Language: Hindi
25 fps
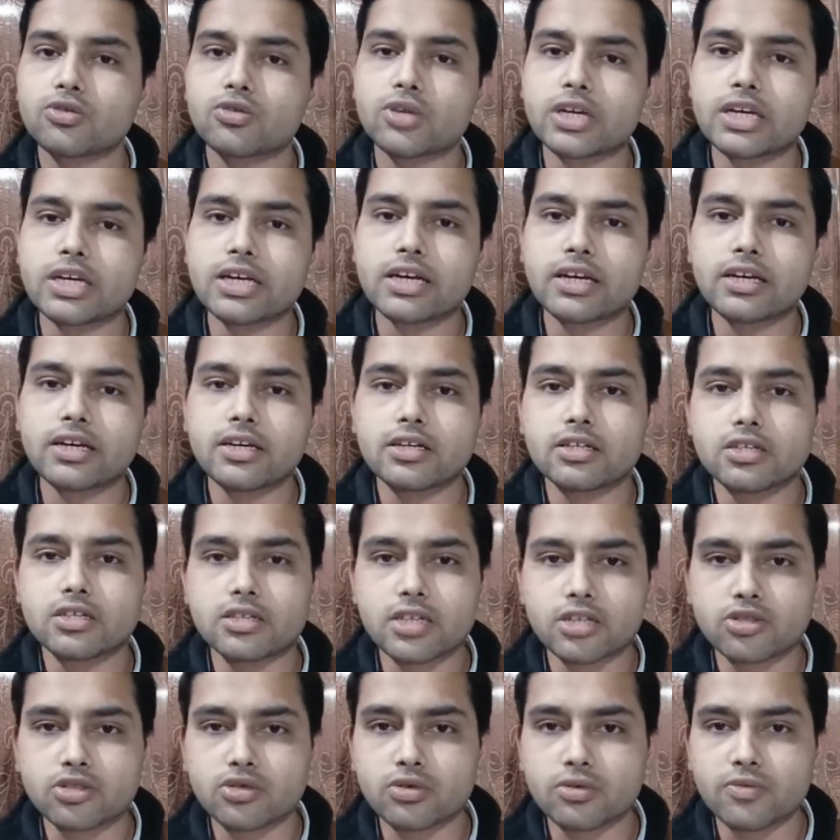तो ये
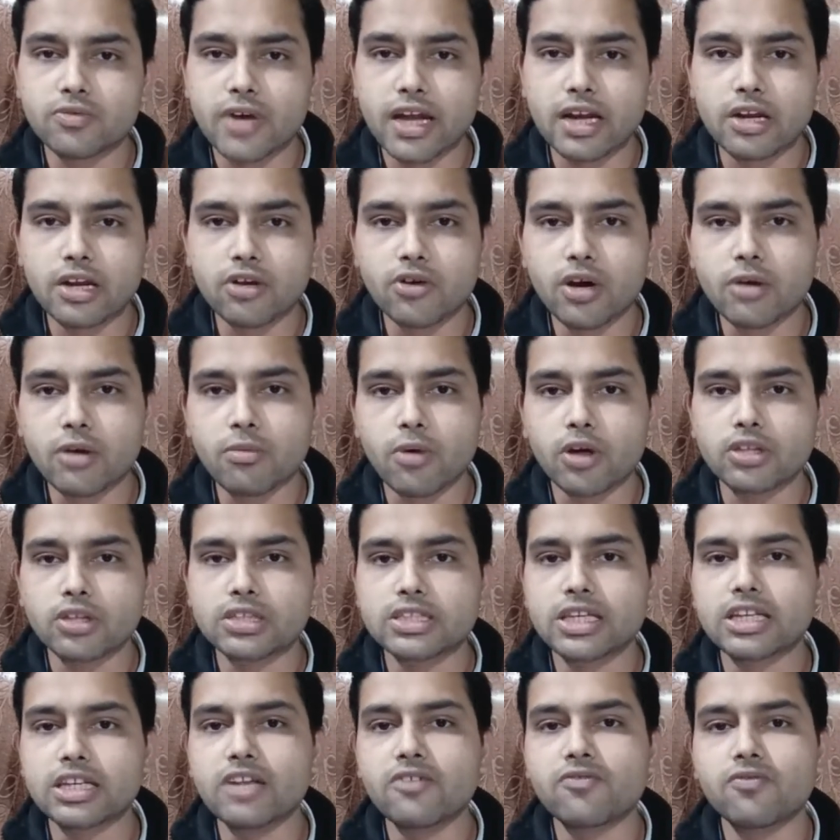इसका जो वैल्यू है
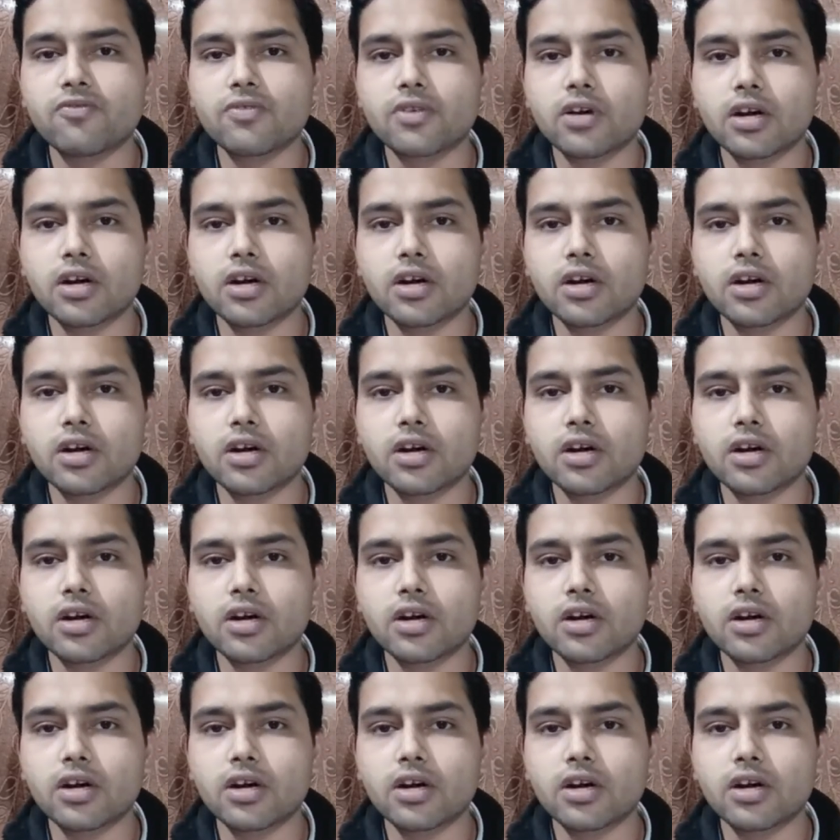बहुत ही ज़्यादा